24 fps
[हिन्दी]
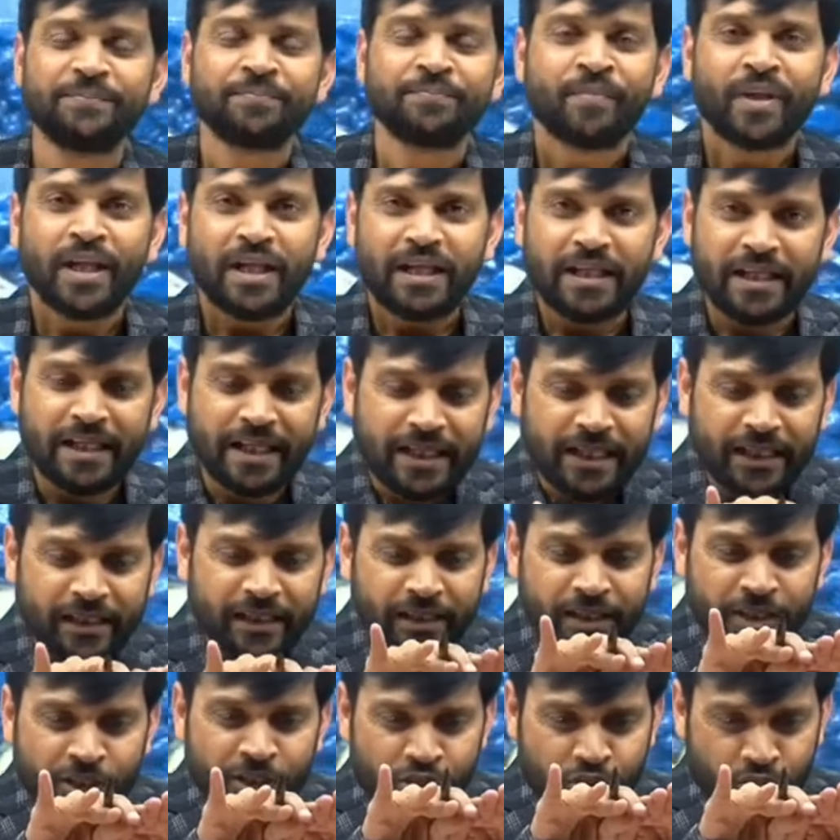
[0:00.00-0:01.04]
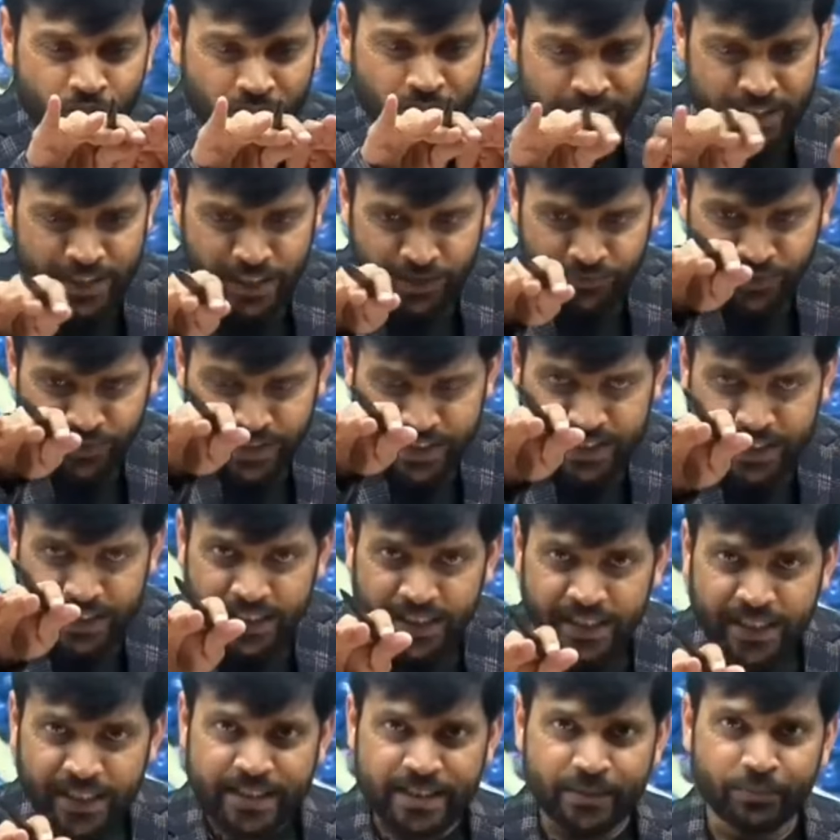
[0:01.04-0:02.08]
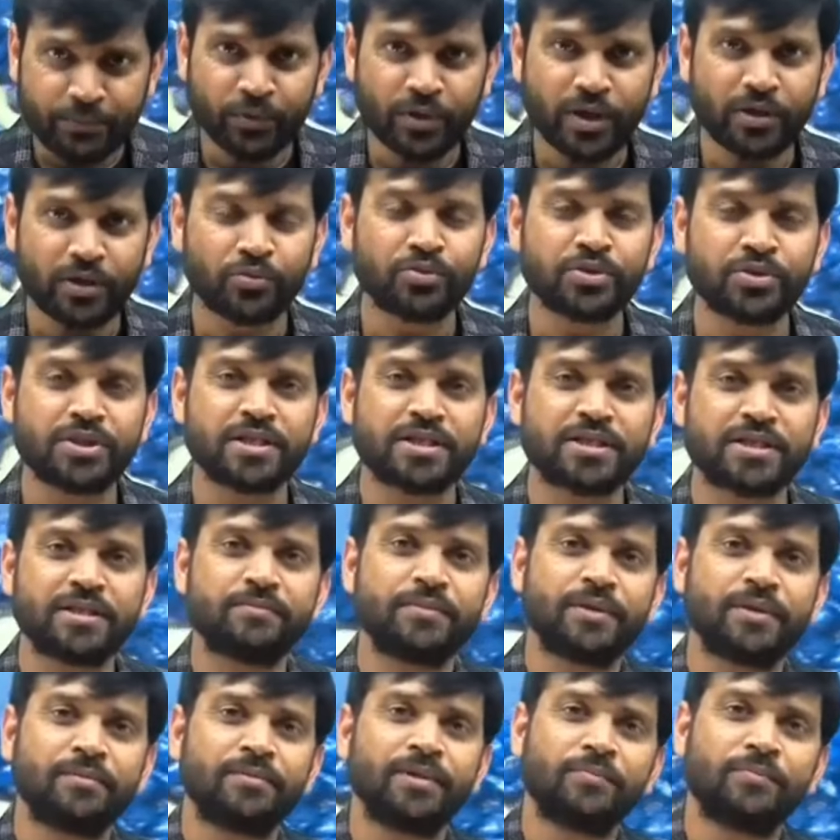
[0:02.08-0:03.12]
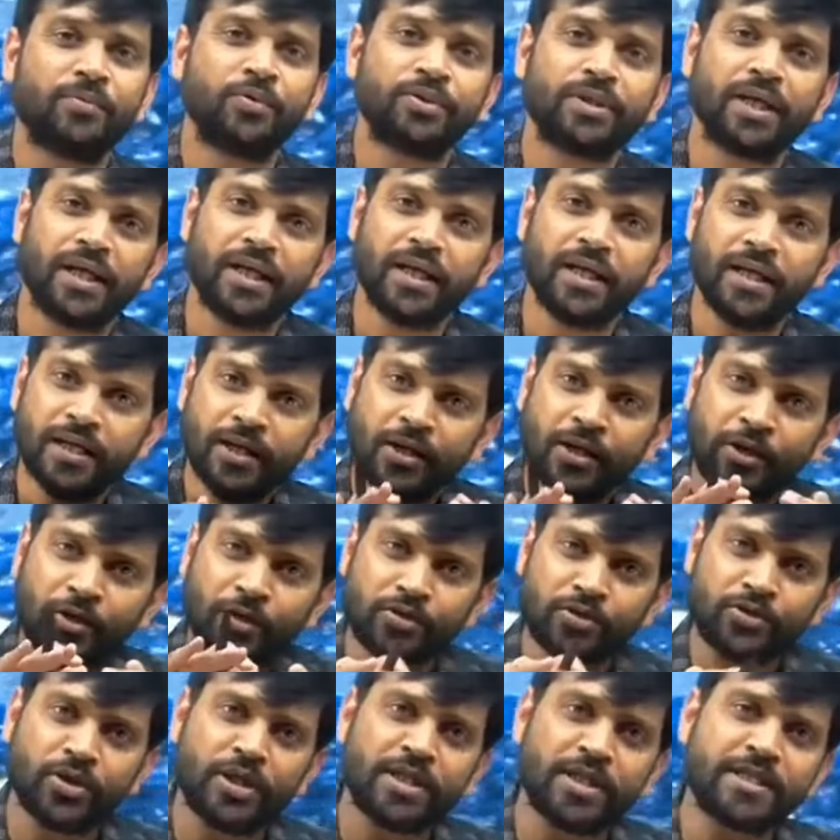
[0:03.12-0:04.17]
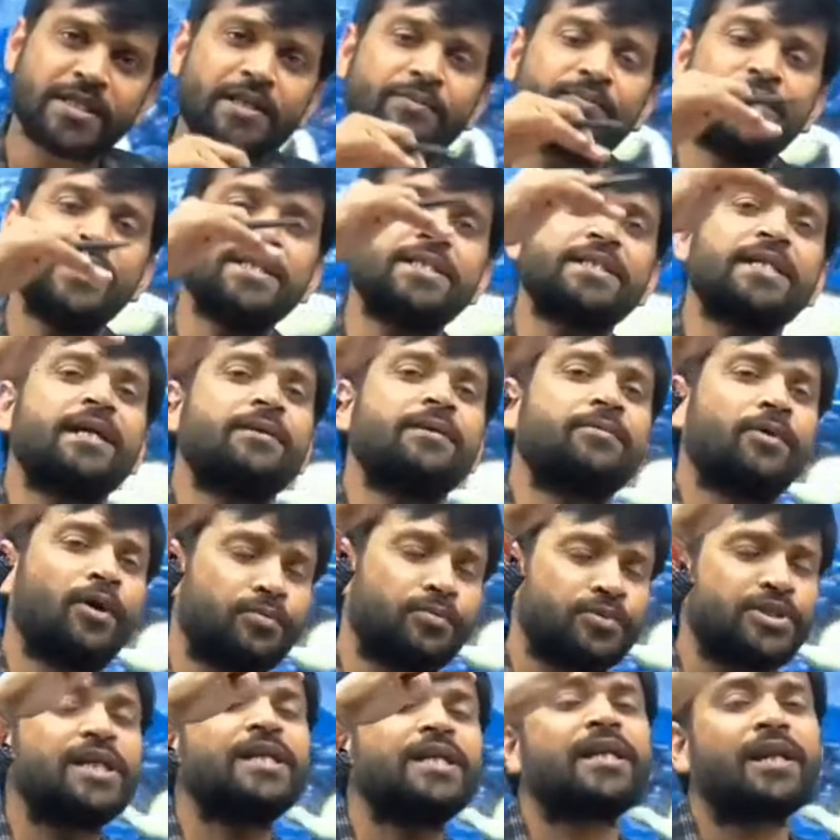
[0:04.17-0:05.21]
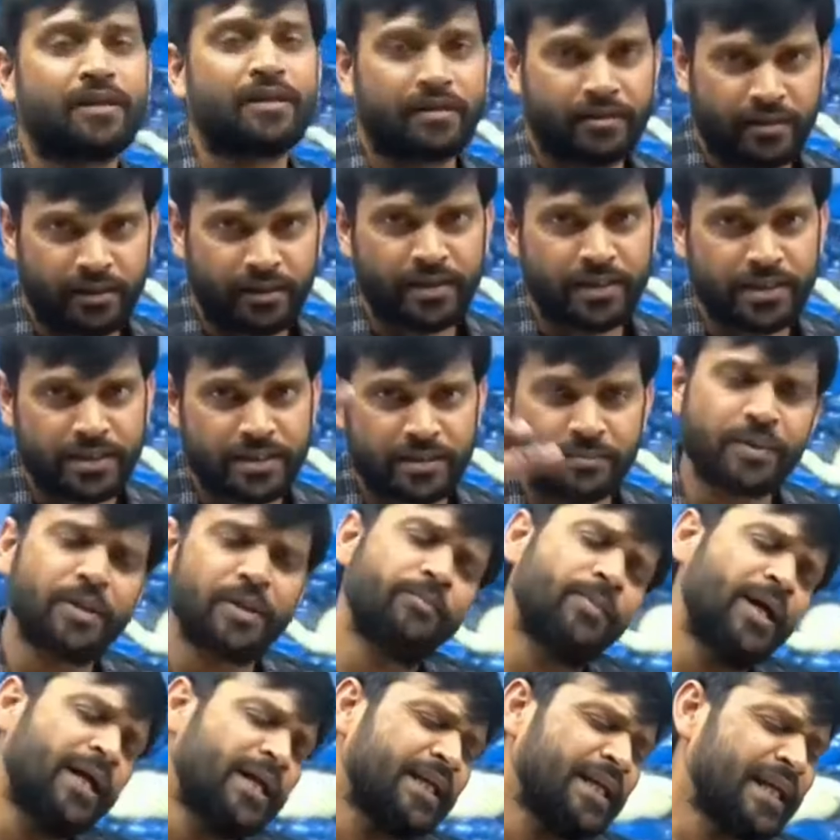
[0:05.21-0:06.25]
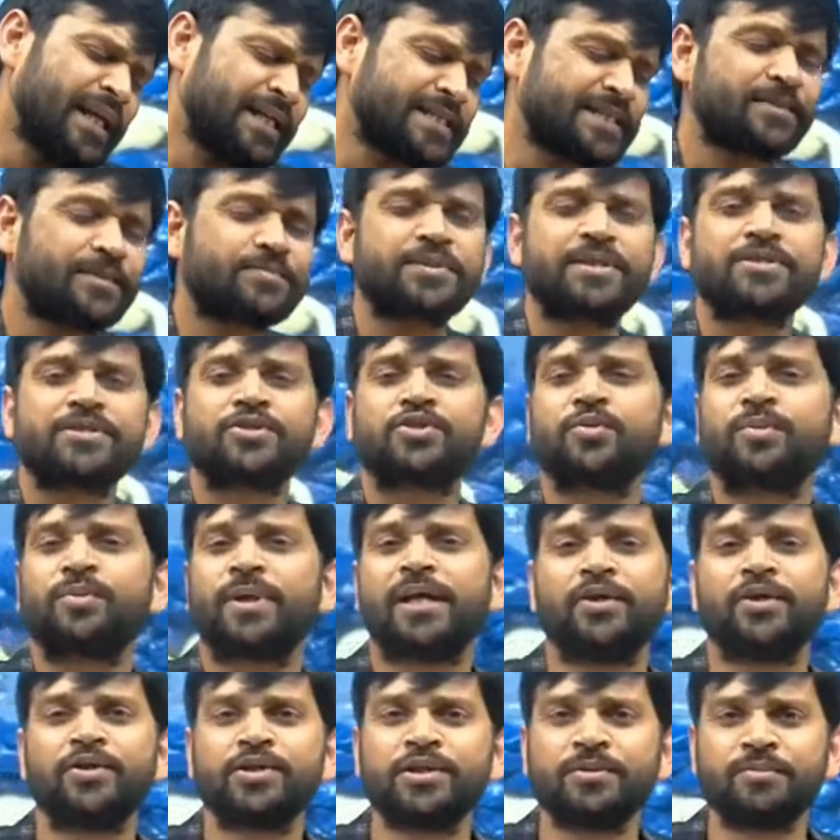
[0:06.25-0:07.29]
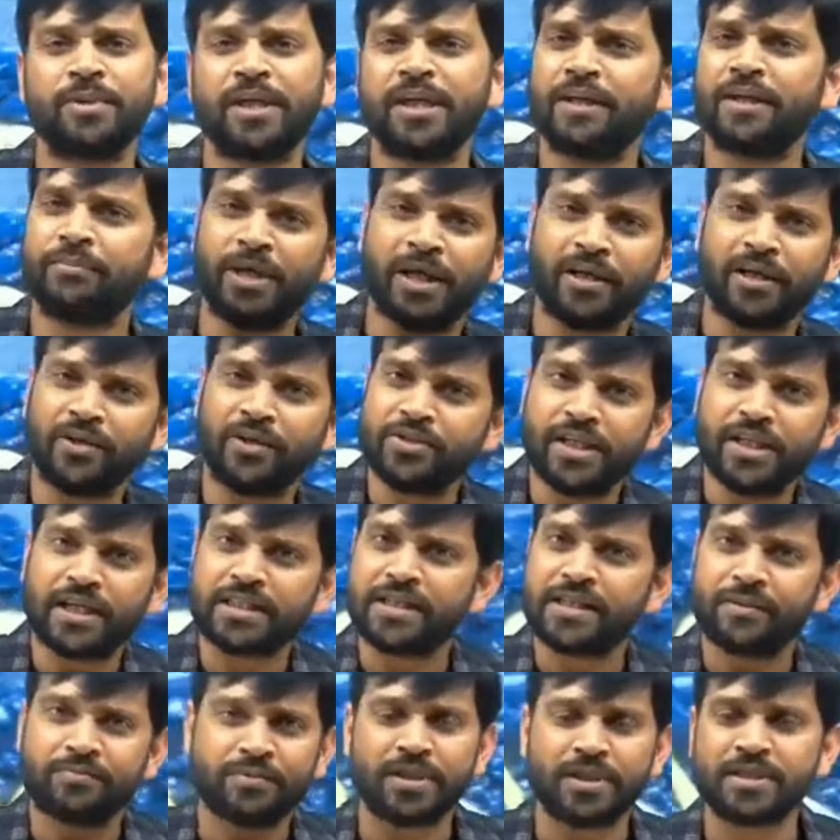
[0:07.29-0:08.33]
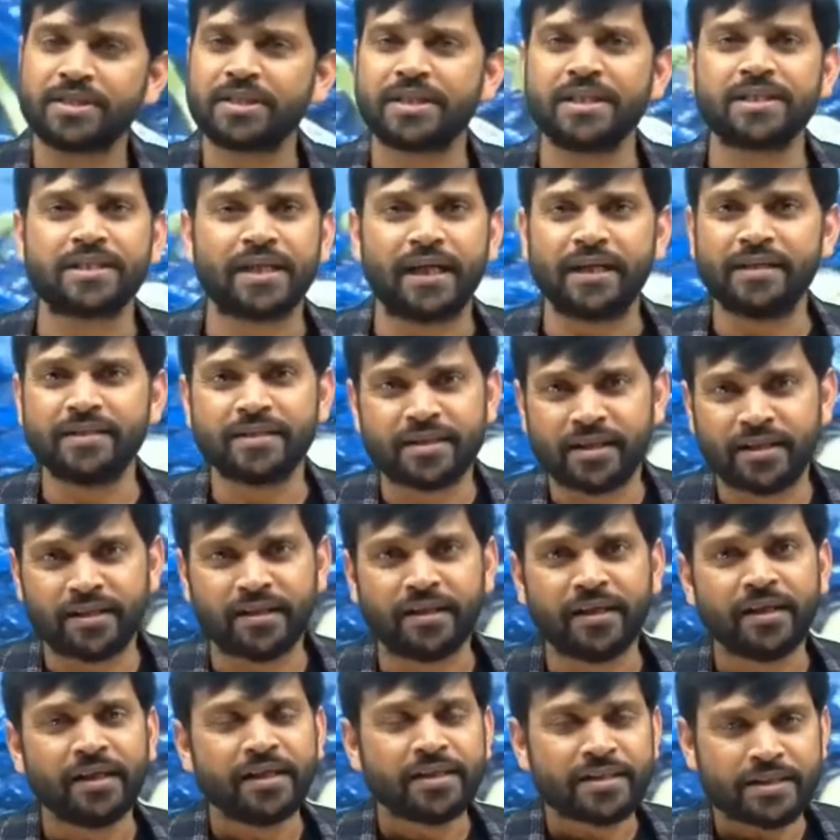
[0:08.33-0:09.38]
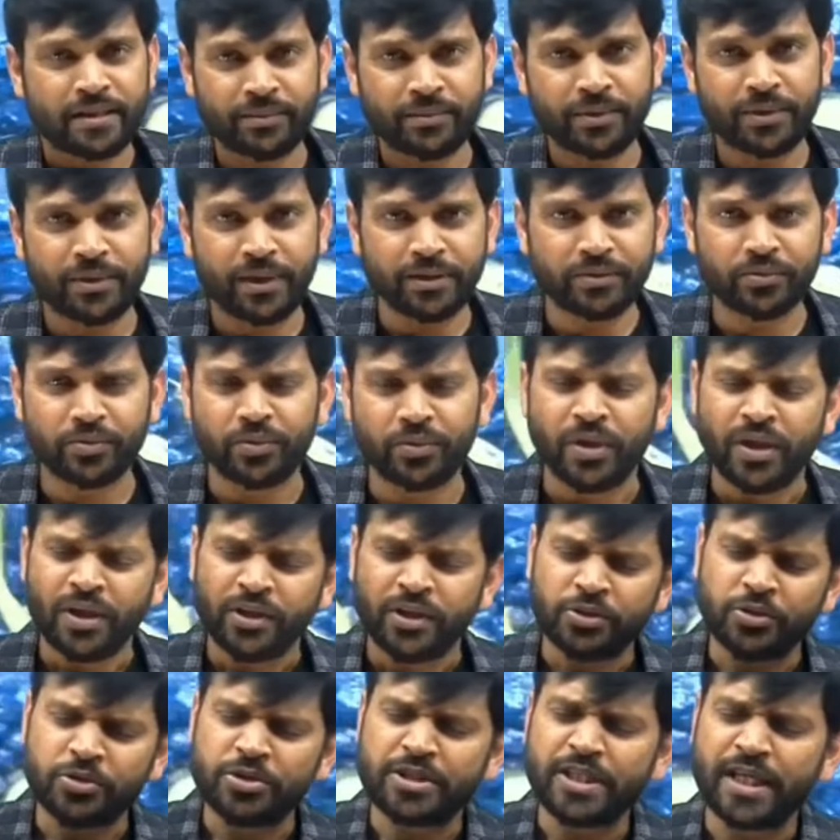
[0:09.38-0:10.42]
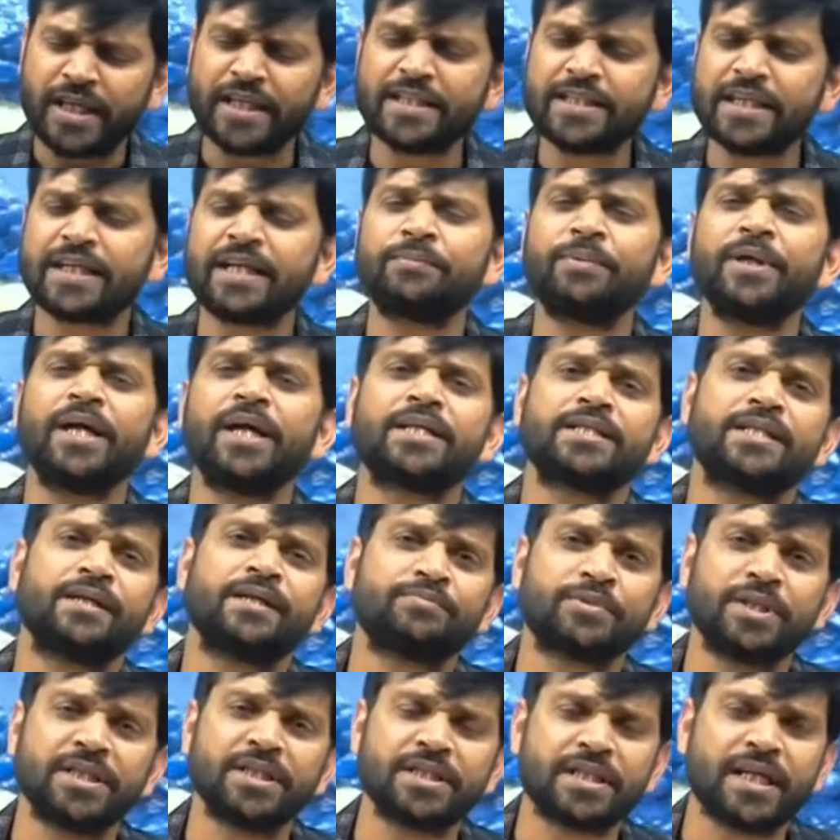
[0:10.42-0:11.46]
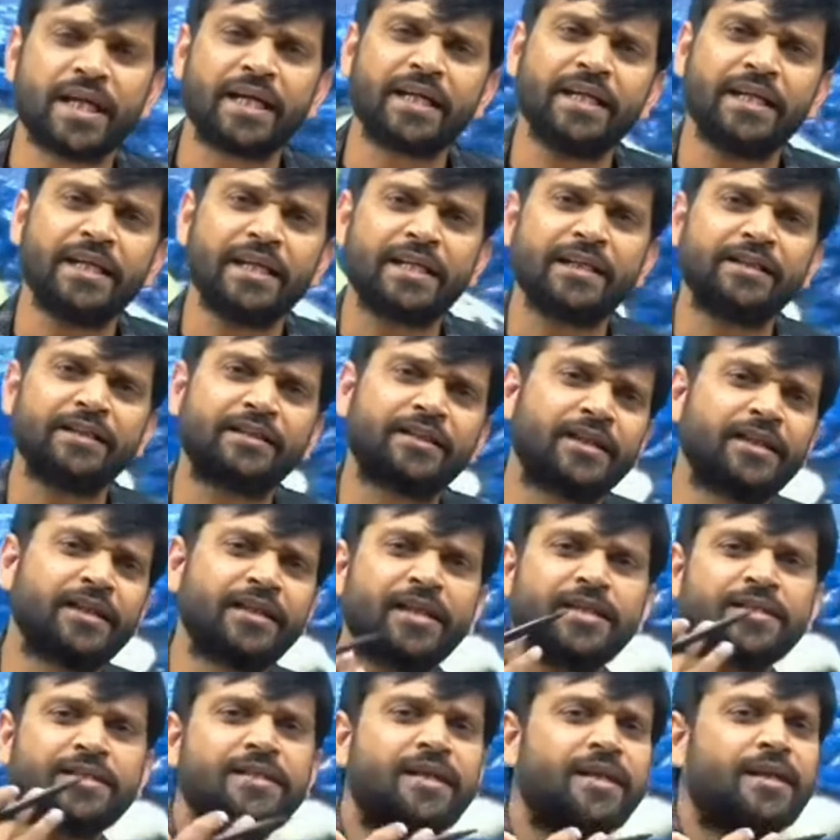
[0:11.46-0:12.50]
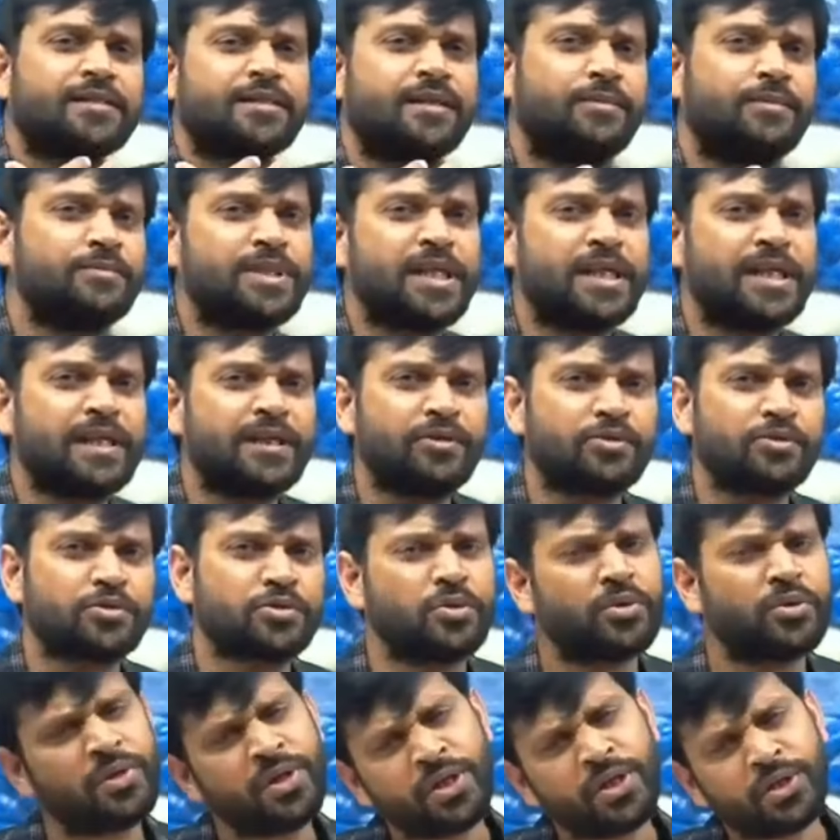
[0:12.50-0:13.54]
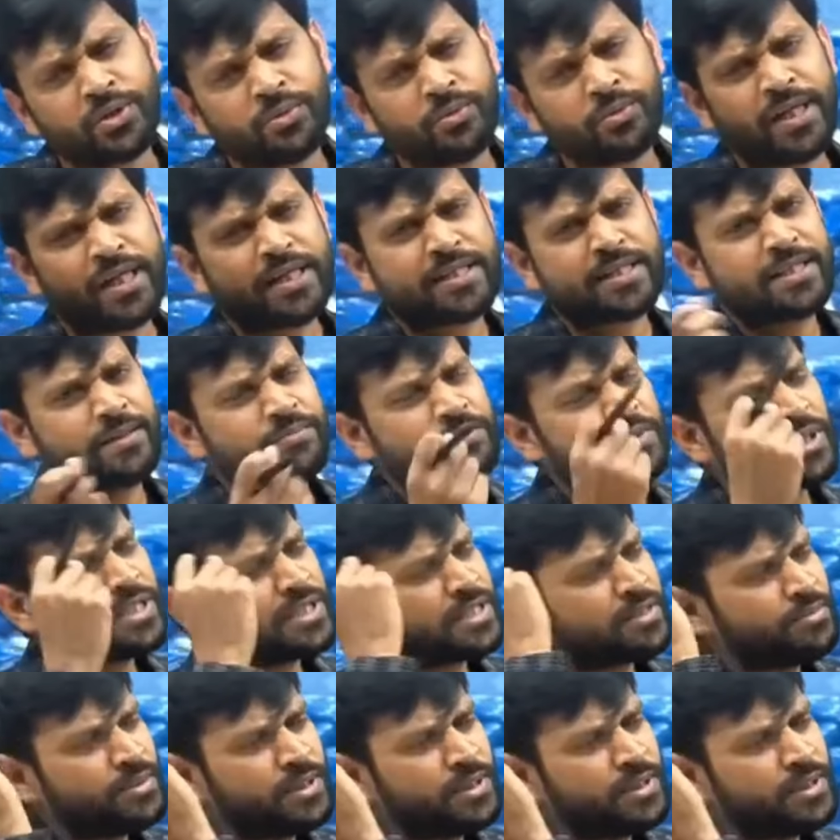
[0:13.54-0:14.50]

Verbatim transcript: लेकिन सॉयल सरफेस के नीचे पूरा रूट सिस्टम डेवलप होता है और सॉयल सरफेस के अब जनरल कंडीशन बाकी एक्सेप्शन तो बायोलॉजी में है बायोलॉजी एक्सेप्शन की साइंस है समझ बात को तो जगह जगह पे एक्सेप्शन आएंगे लेकिन तरीके से अगर समझेंगे उसको तो वो एक्सेप्शन भी